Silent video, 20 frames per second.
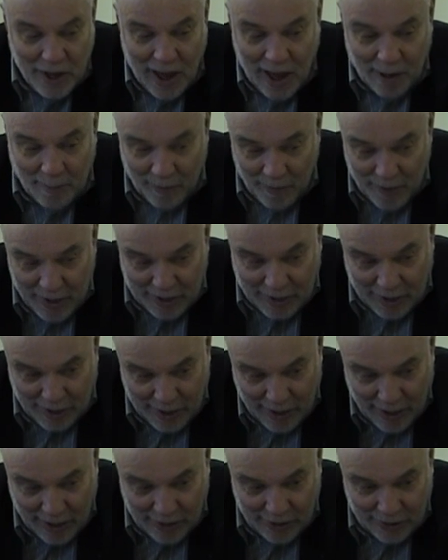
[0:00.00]
А бывает,
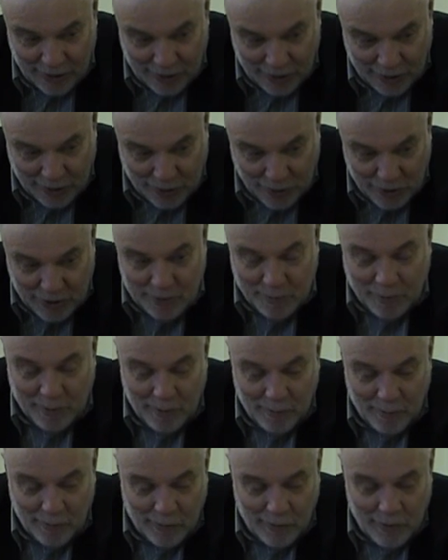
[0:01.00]
когда на Солнце
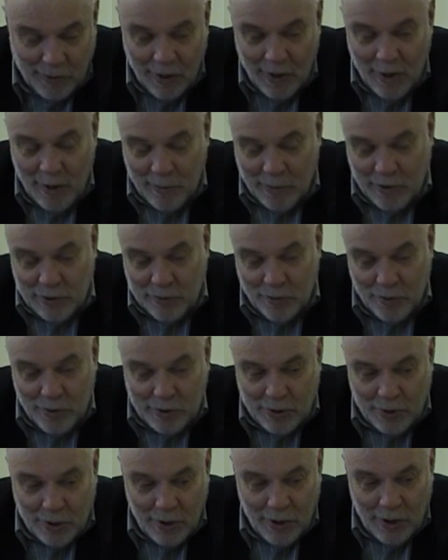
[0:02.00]

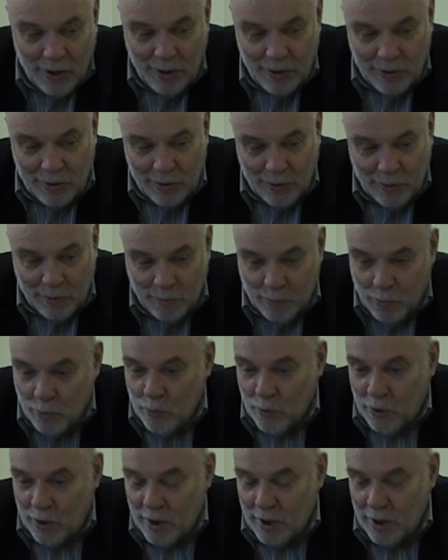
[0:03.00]
происходят э,
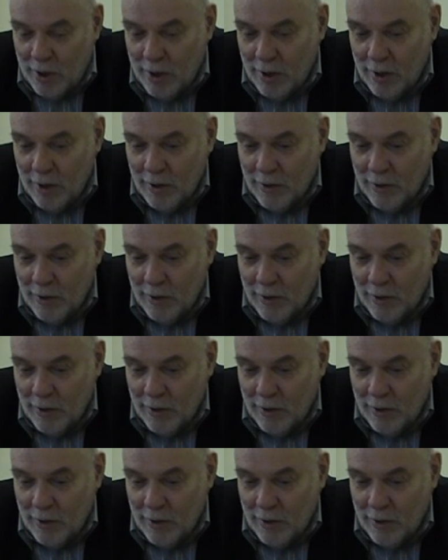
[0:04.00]
бури,